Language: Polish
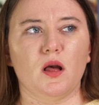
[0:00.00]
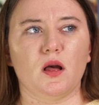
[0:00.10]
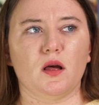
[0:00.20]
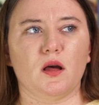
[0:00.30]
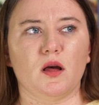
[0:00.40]

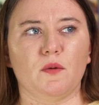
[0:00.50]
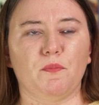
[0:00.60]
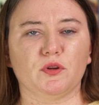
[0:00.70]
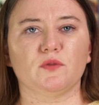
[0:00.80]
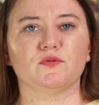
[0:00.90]
e,
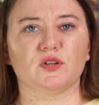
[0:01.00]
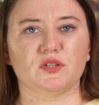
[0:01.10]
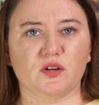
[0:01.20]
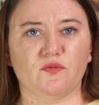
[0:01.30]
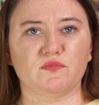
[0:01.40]
po tym, co się
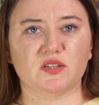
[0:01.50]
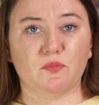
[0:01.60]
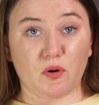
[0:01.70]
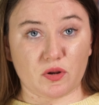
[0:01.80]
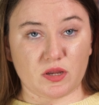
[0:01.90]
dzieje w
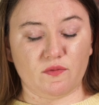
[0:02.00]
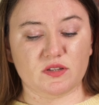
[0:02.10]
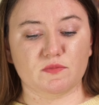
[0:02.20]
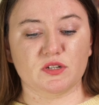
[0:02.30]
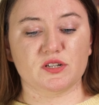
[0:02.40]
Mistbornie,
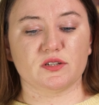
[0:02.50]
więc myślę,